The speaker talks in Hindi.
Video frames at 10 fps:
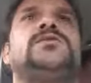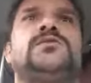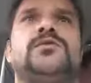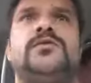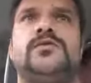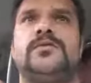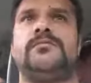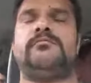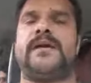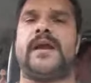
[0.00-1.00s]
तो
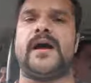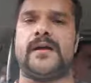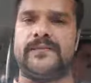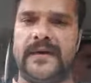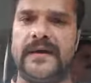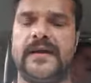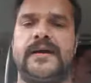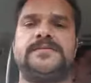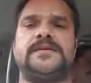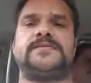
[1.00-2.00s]
मेरा अपील है
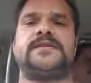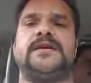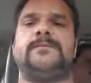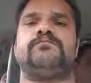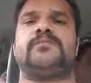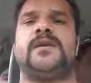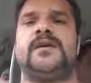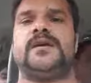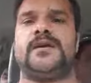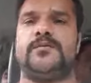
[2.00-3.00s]
आप सबसे
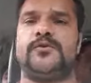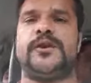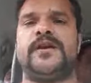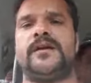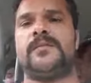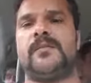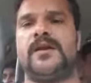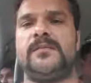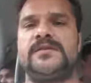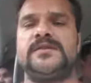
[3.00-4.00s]
कि वोटिंग के
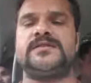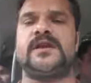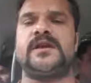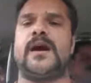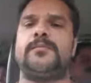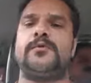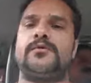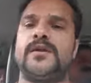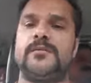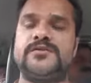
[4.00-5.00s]
मामले में जिस तरह आप
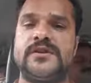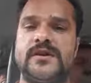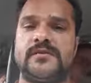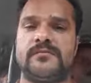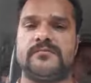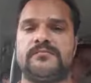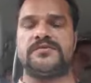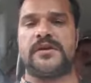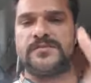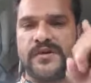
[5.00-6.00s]
लोगों ने मुझे
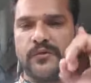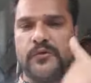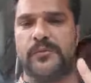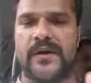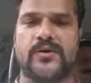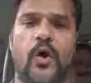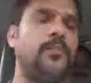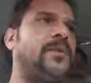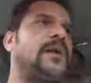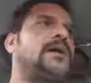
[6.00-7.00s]
सबसे ऊपर टॉप
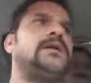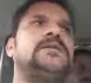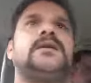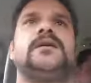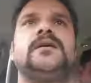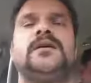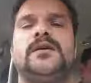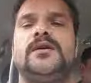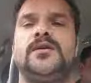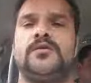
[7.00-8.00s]
पे रखा था
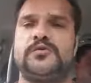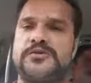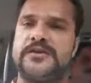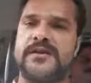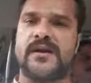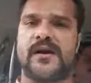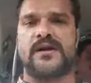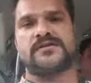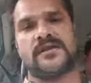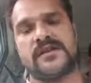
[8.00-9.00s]
उसी तरह
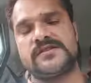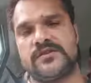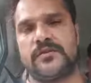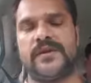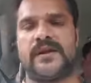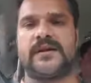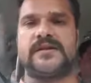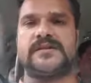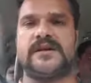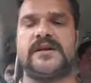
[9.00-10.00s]
अक्षरा जी को भी
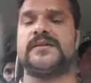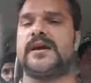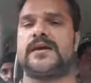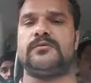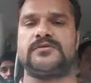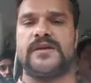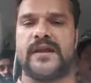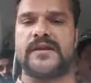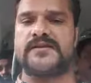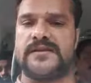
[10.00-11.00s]
रखना चाहिए ताकि वो
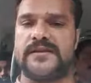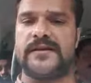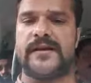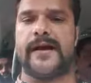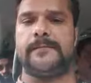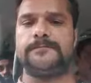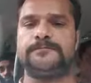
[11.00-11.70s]
शेरनी जीत के आए